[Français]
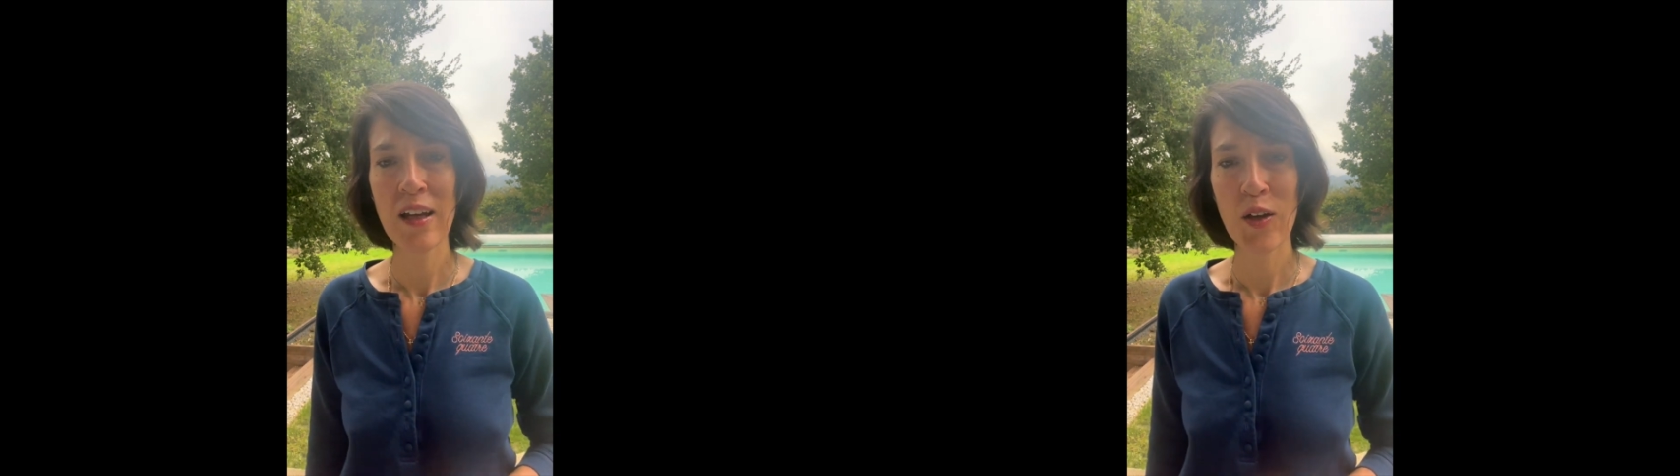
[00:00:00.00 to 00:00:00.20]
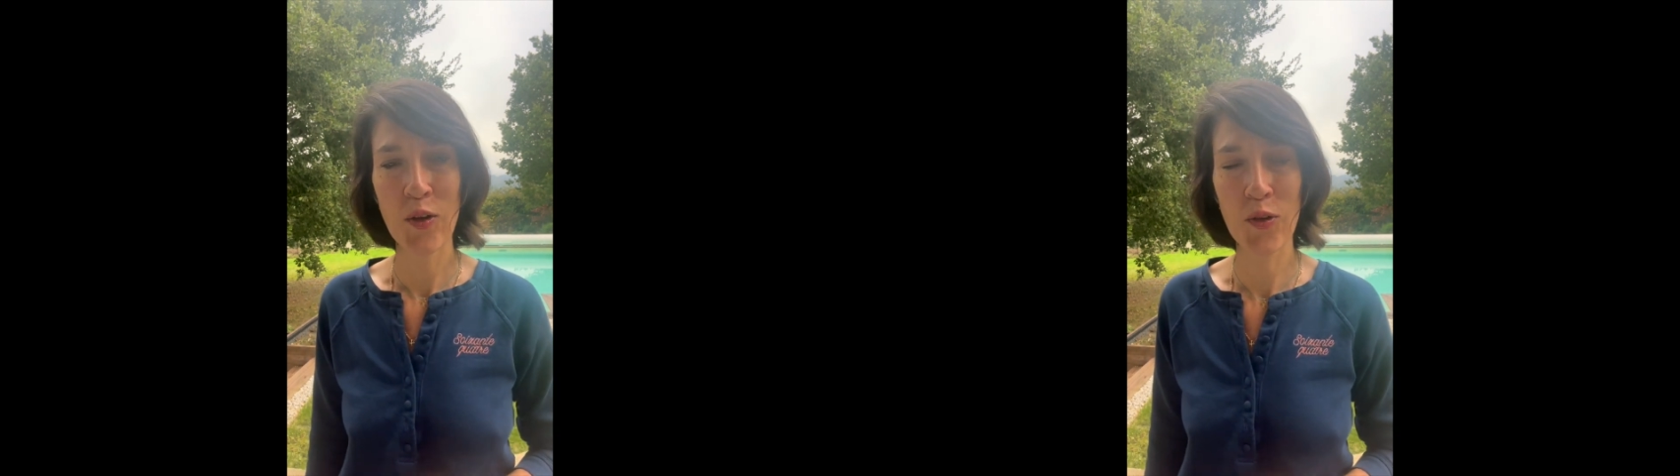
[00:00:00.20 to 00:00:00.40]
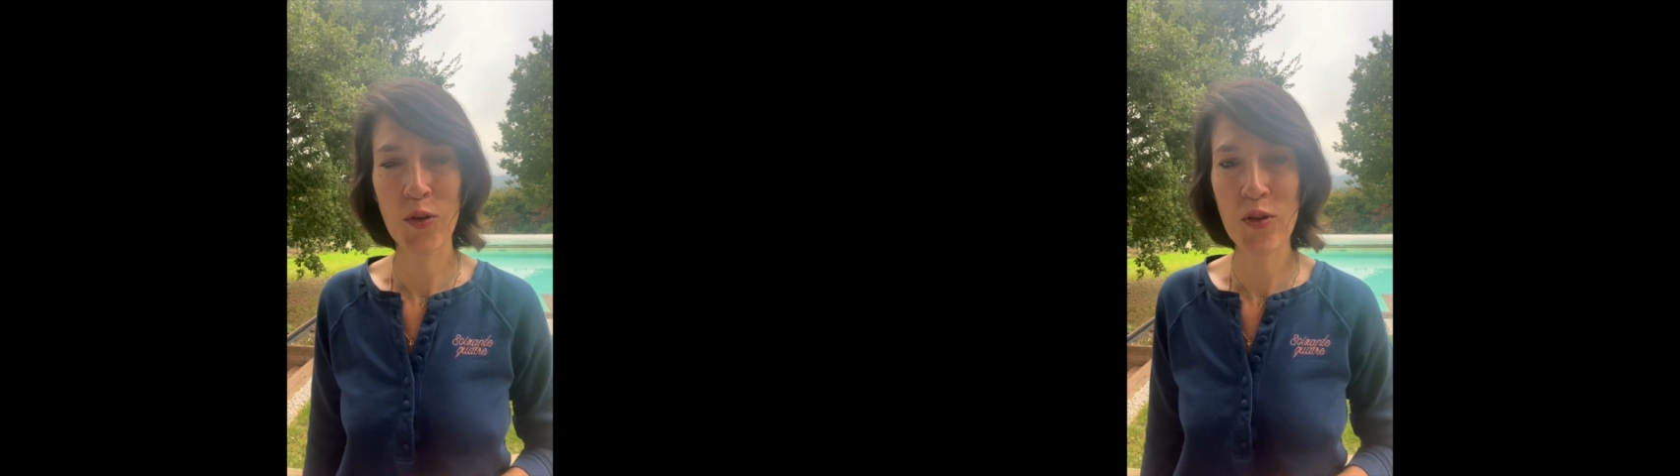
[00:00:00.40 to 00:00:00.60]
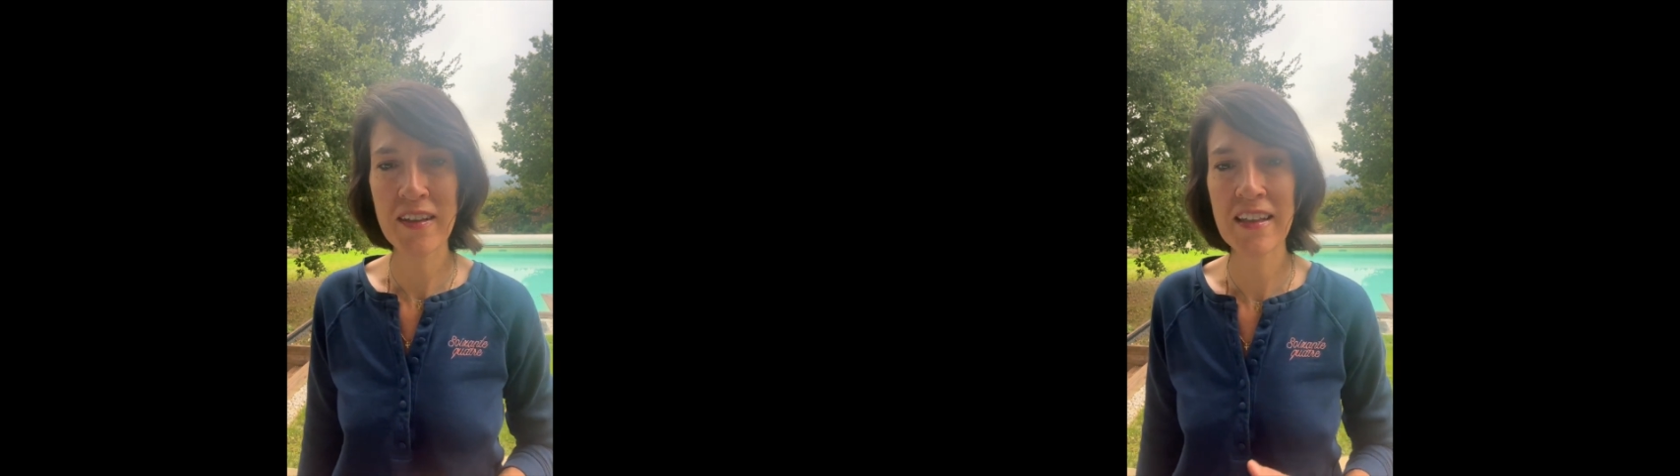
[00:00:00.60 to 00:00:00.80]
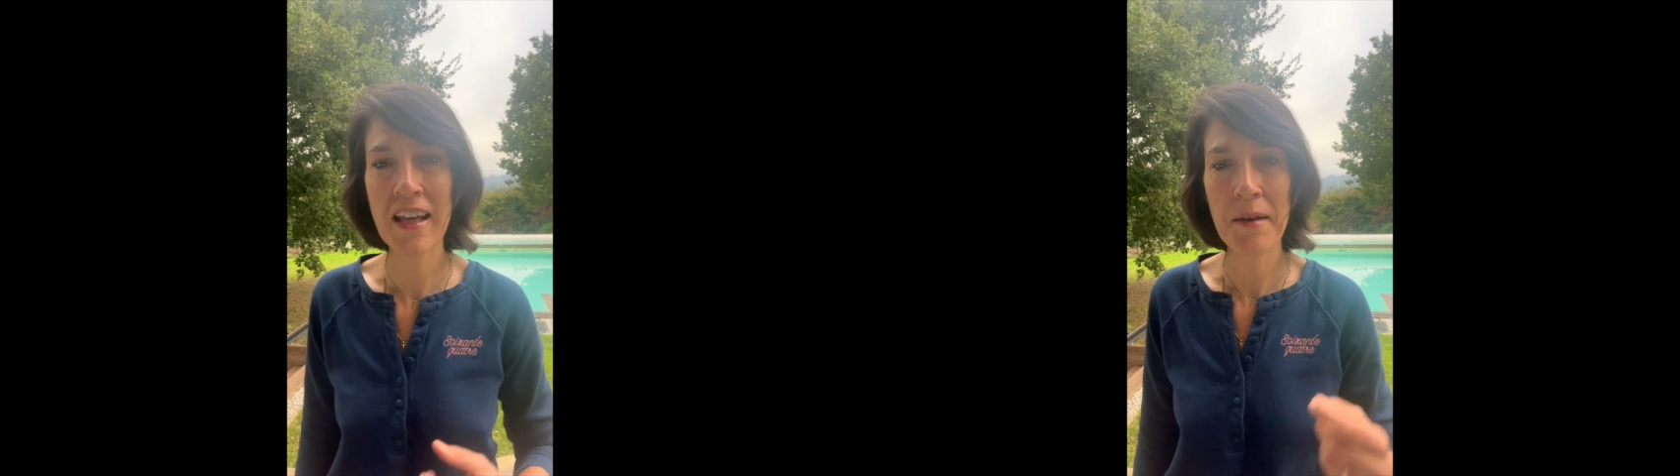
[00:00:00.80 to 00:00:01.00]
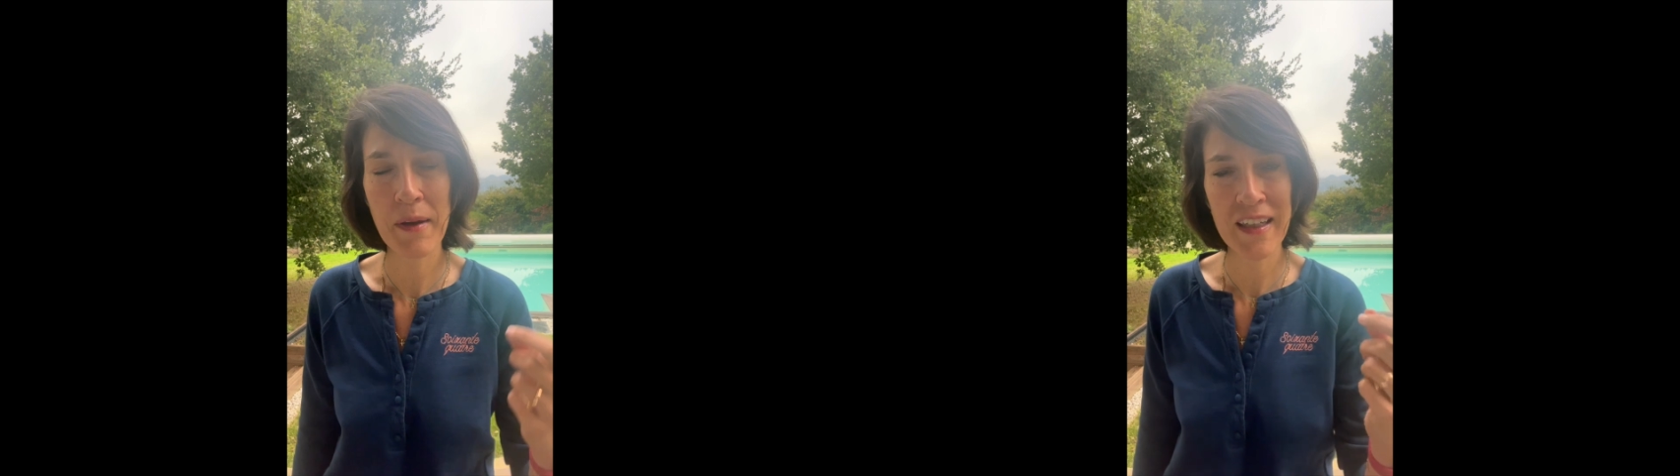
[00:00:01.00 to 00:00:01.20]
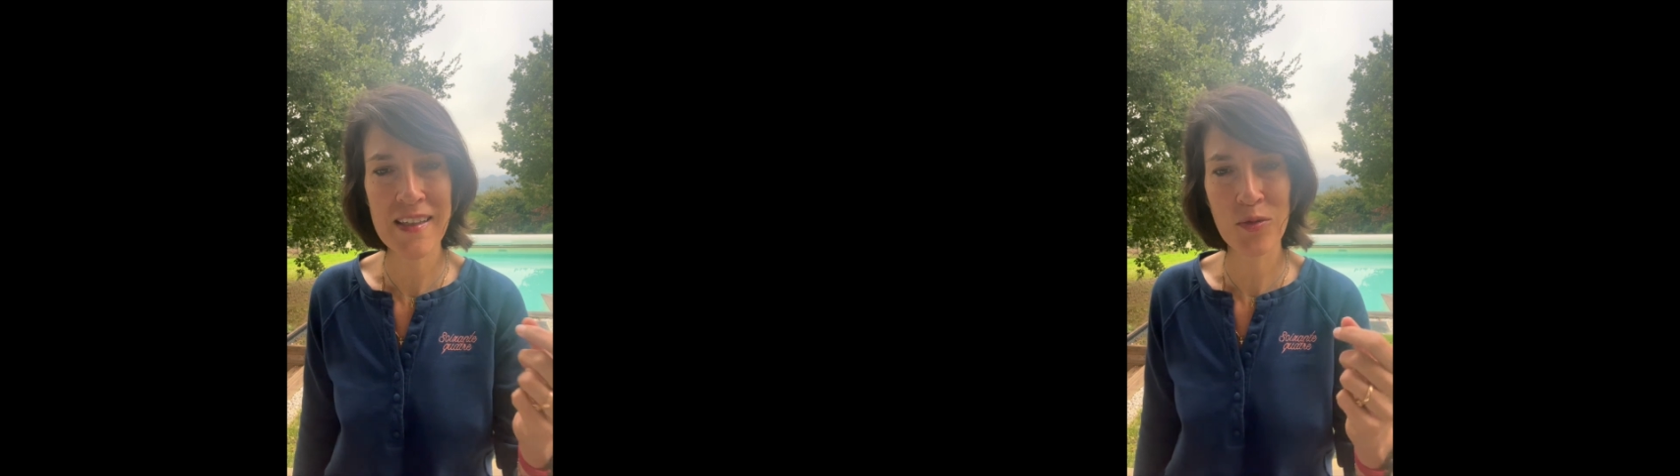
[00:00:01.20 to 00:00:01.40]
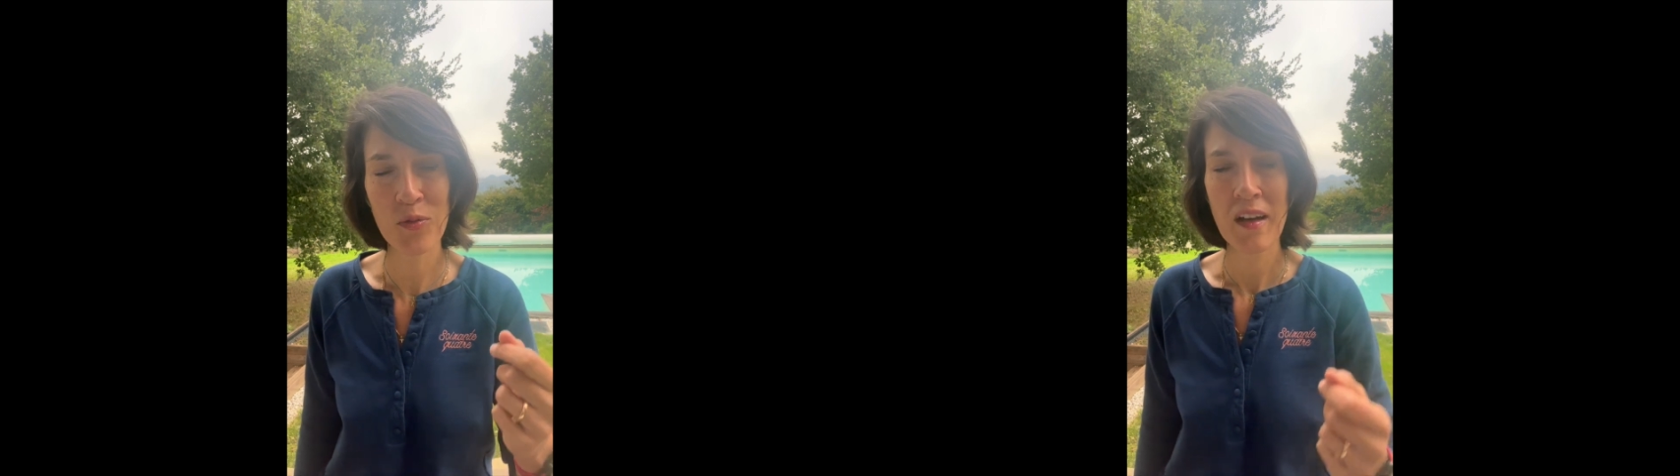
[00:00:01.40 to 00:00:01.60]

euh, quotidiennes, mais qui sont